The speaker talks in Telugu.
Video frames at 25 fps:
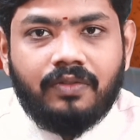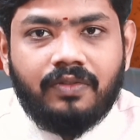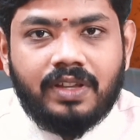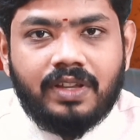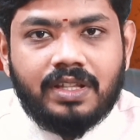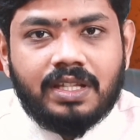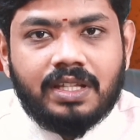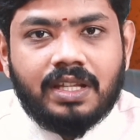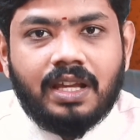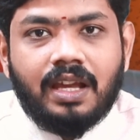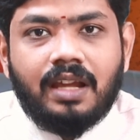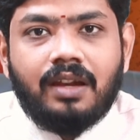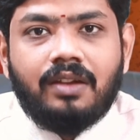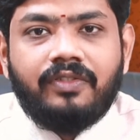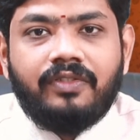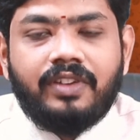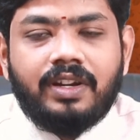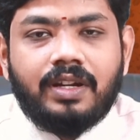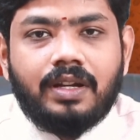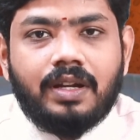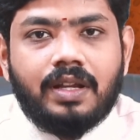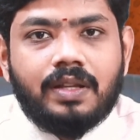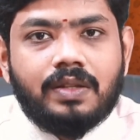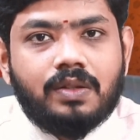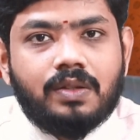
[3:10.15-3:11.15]
ఫిజికల్
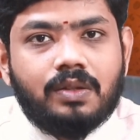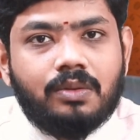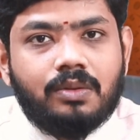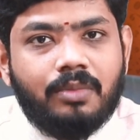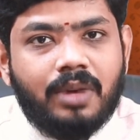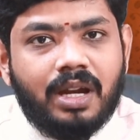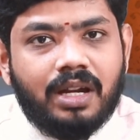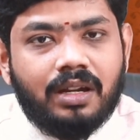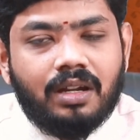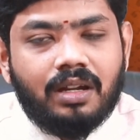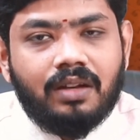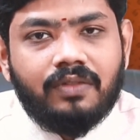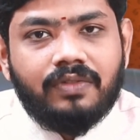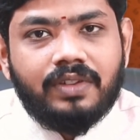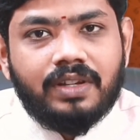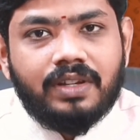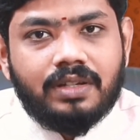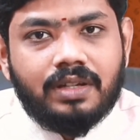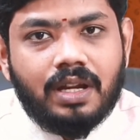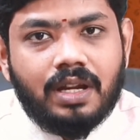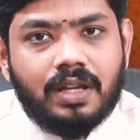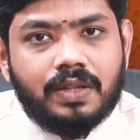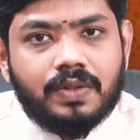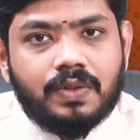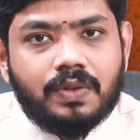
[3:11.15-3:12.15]
ఫిట్నెస్ మెంటల్
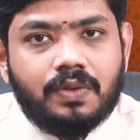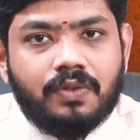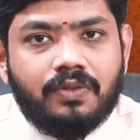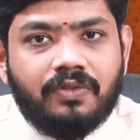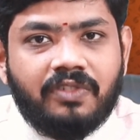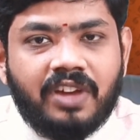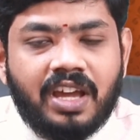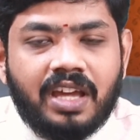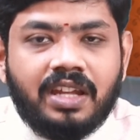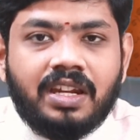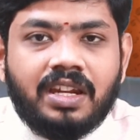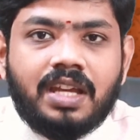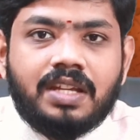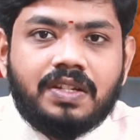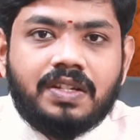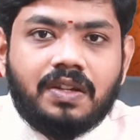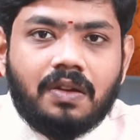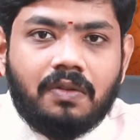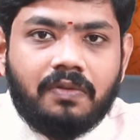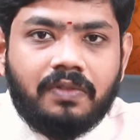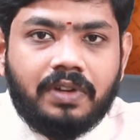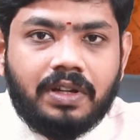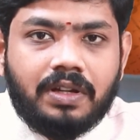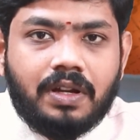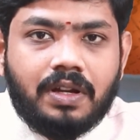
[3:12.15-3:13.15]
ఫిట్నెస్
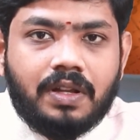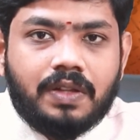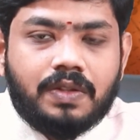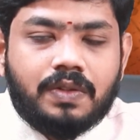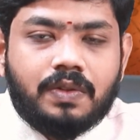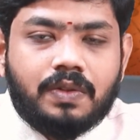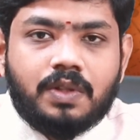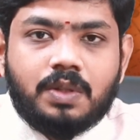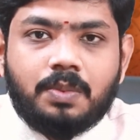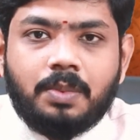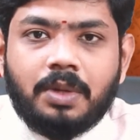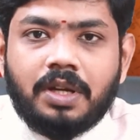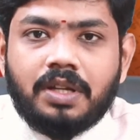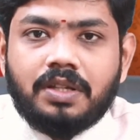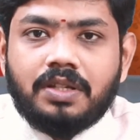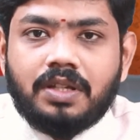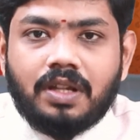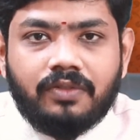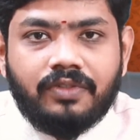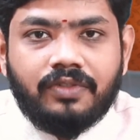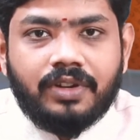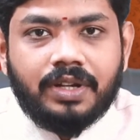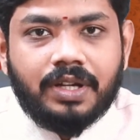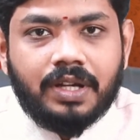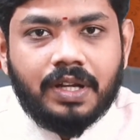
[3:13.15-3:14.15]
ఫైనాన్షియల్ ఫిట్నెస్
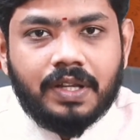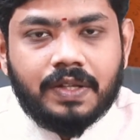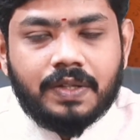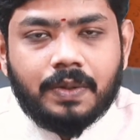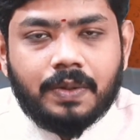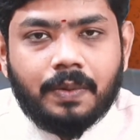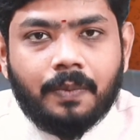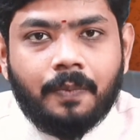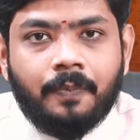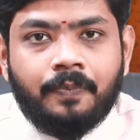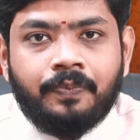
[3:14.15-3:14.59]
స్పిరిచువల్ ఫిట్నెస్